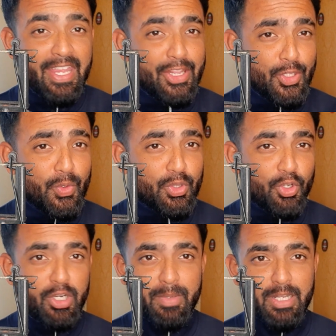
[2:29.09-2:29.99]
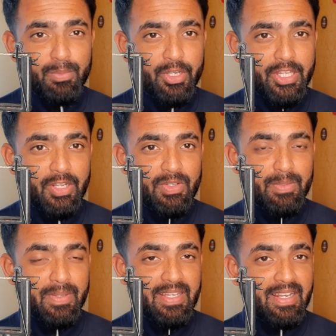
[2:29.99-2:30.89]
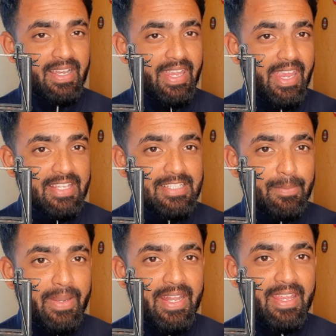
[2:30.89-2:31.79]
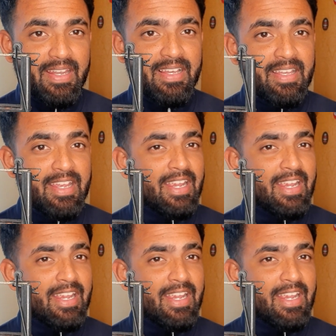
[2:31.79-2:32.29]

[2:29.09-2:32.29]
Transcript: இந்த ஒரு டோர்னமெண்ட்டை பொறுத்தளவு வந்து பார்த்தீங்கன்னா ஏஜ் லிமிட்டே இல்லை